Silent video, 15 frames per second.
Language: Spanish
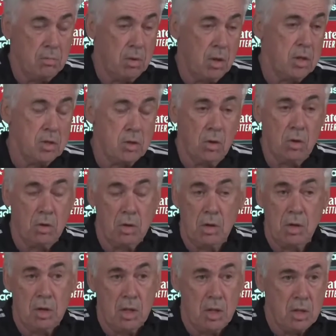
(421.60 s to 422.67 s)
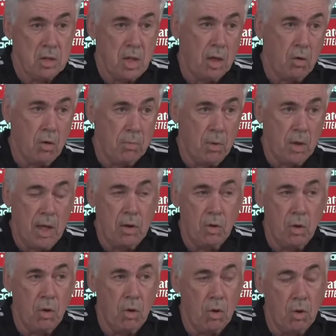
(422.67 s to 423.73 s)
por esto se ha
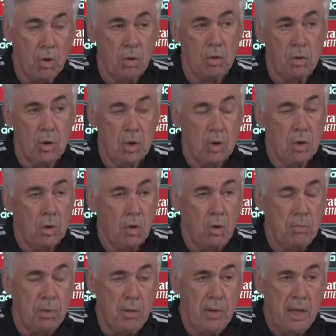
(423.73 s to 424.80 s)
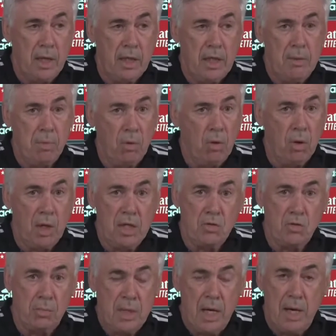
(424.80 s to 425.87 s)
incorporado con, el primer equipo, lo ha
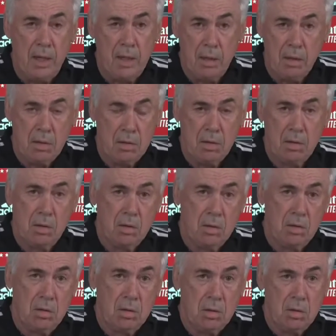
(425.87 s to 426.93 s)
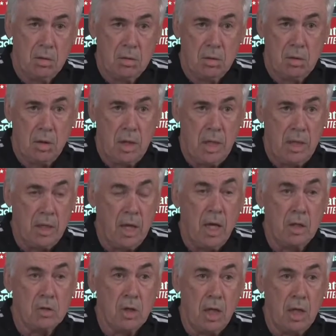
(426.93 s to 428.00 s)
hecho bien.
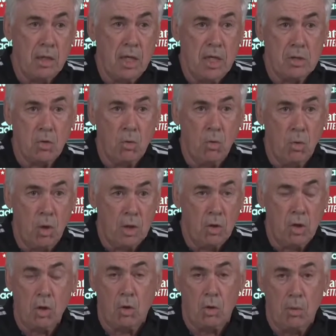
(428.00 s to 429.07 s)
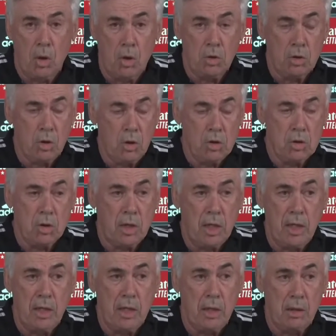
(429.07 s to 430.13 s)
Es, es un jugador como otros
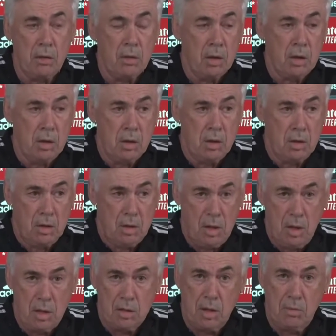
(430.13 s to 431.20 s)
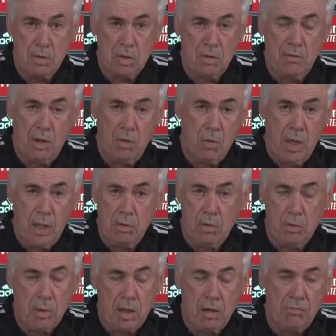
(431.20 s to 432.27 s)
que estamos
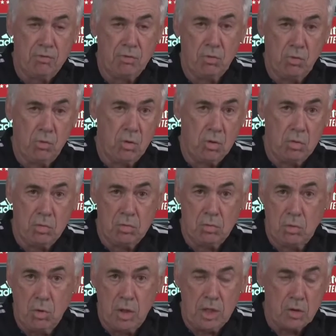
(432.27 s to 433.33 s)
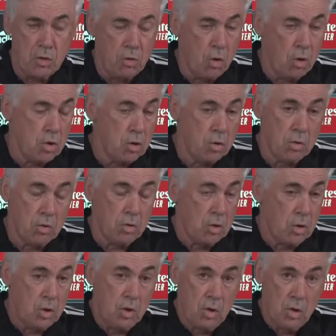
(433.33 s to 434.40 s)
evaluando para el futuro. No ha, no,
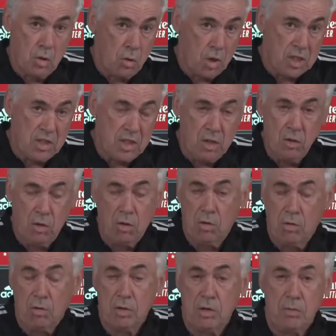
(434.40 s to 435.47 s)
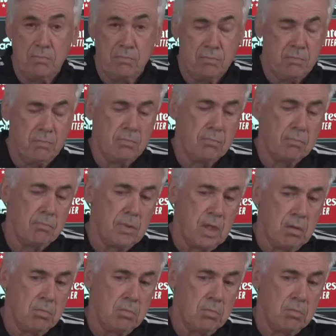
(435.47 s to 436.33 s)
no ha sido. Mm,